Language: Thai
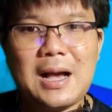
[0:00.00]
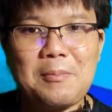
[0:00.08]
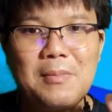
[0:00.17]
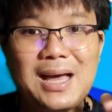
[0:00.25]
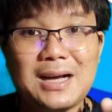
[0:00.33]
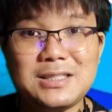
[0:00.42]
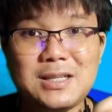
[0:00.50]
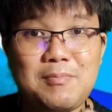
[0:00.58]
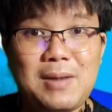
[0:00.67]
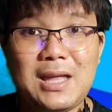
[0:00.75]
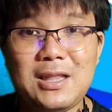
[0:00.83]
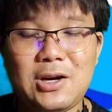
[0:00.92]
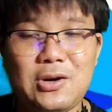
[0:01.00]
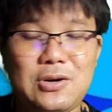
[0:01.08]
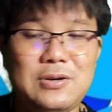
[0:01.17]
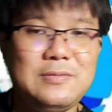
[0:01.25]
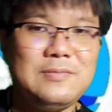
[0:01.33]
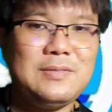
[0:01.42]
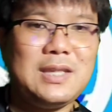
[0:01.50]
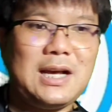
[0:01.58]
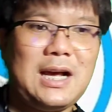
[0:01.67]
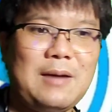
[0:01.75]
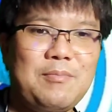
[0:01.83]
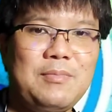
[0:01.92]
กำลังจะไปต่อ
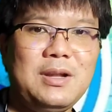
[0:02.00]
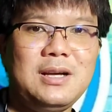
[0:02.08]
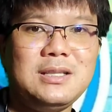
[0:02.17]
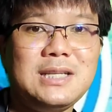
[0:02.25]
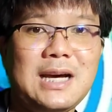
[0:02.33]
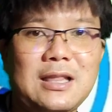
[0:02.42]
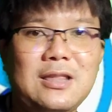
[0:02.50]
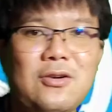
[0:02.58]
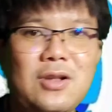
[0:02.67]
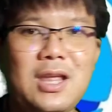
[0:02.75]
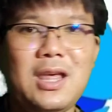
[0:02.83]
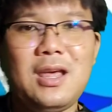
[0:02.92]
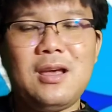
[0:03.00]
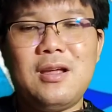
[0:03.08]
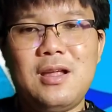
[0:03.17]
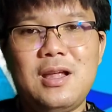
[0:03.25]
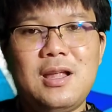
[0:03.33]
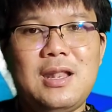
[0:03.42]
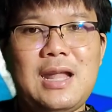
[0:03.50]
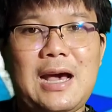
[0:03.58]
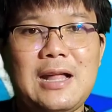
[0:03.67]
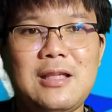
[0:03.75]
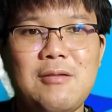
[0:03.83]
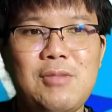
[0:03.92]
นะครับเนื่องจากตอนนี้น่า
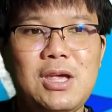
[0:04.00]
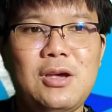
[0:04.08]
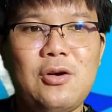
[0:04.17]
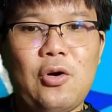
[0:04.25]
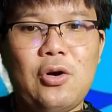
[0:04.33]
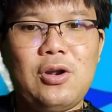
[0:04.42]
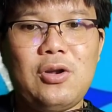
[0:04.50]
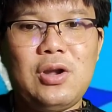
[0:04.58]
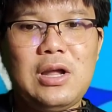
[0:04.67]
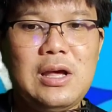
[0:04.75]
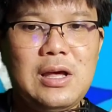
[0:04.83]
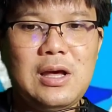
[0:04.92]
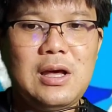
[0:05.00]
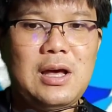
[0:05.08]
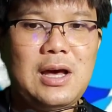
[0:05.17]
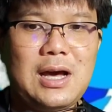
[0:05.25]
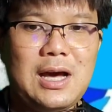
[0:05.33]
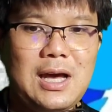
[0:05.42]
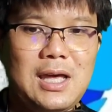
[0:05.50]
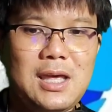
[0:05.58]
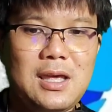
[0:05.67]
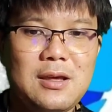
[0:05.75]
จะมีคนให้